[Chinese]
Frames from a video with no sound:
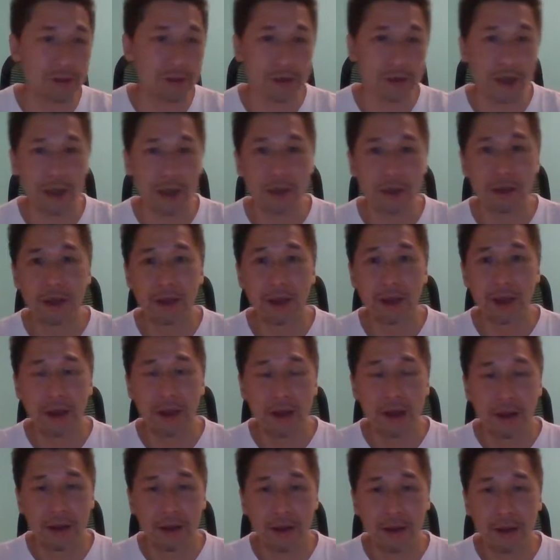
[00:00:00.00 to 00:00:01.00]
先
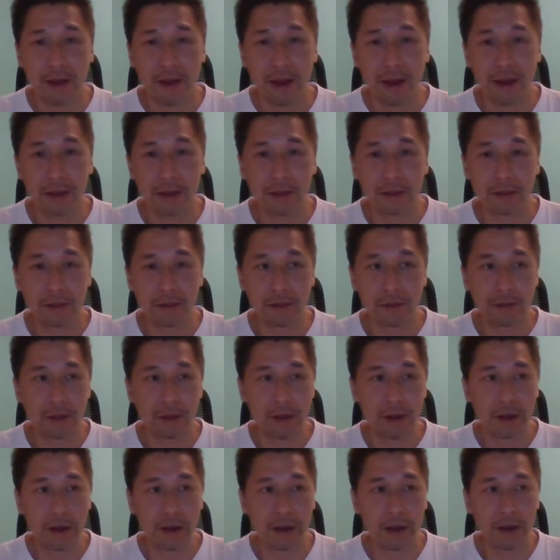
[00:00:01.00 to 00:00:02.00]
让
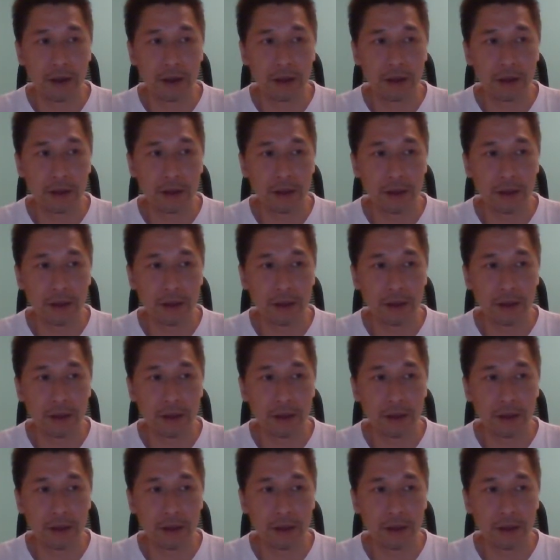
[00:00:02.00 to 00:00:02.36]
呃